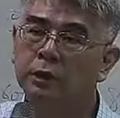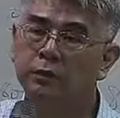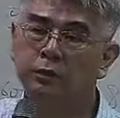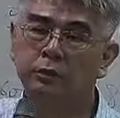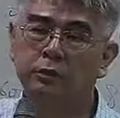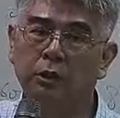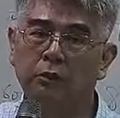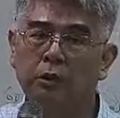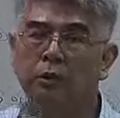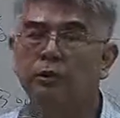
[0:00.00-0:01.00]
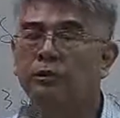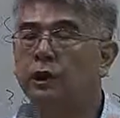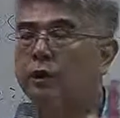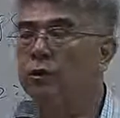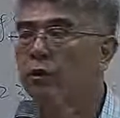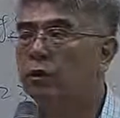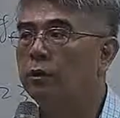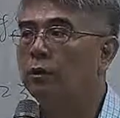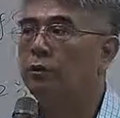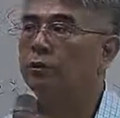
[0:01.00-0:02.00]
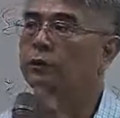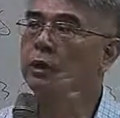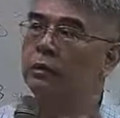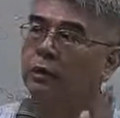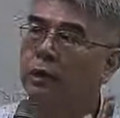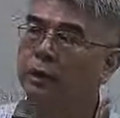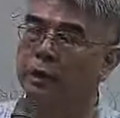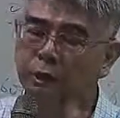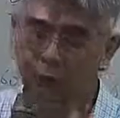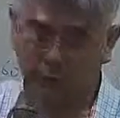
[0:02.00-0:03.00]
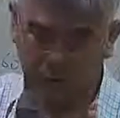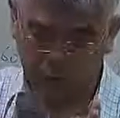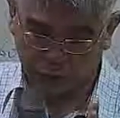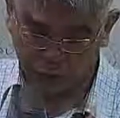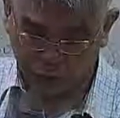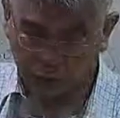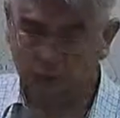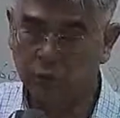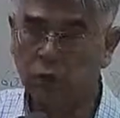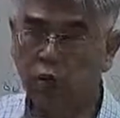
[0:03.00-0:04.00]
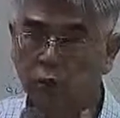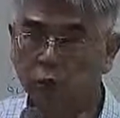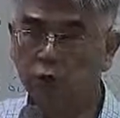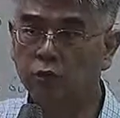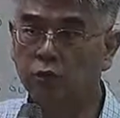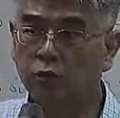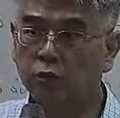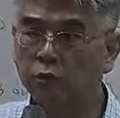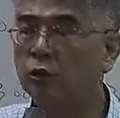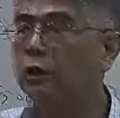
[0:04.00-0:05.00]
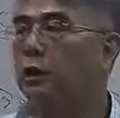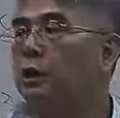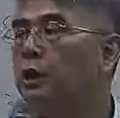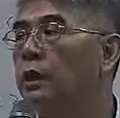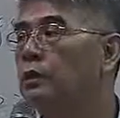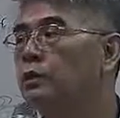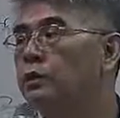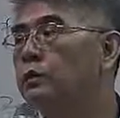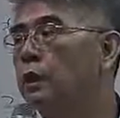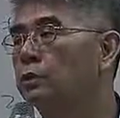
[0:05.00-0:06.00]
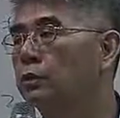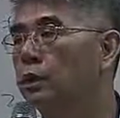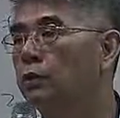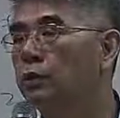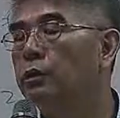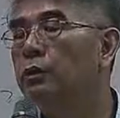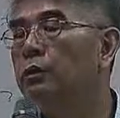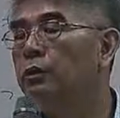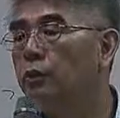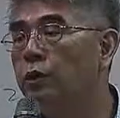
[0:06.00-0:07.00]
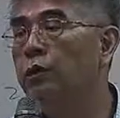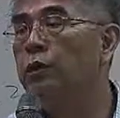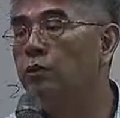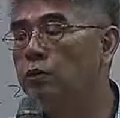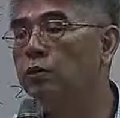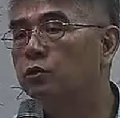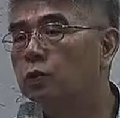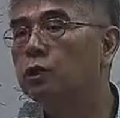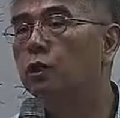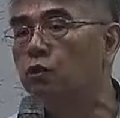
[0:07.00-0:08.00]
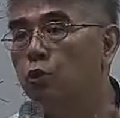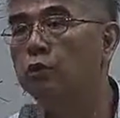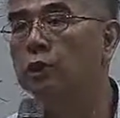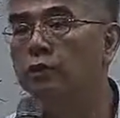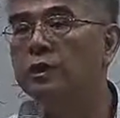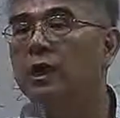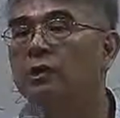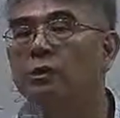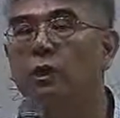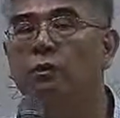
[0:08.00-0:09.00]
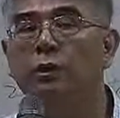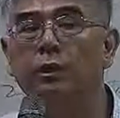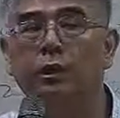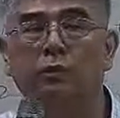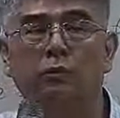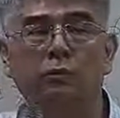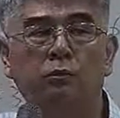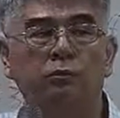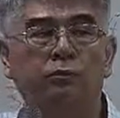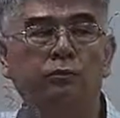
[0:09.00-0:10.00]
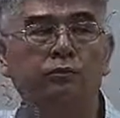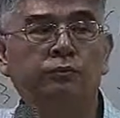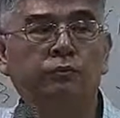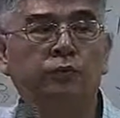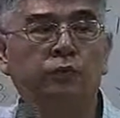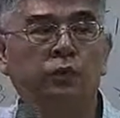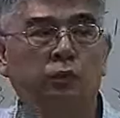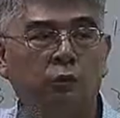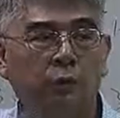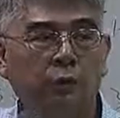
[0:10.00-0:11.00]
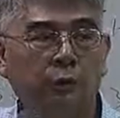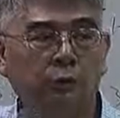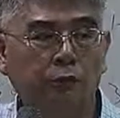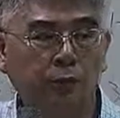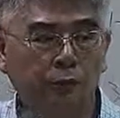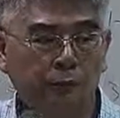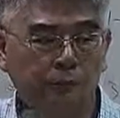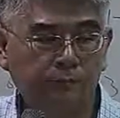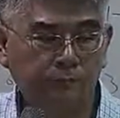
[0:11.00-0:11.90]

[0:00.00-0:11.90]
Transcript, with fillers: 几率是超过、超过、超过它。那因为你是用中位数来说，所以它的几率正好是0的，可是问题就是说，你有多少家是超过0.5？是从这地方出来的。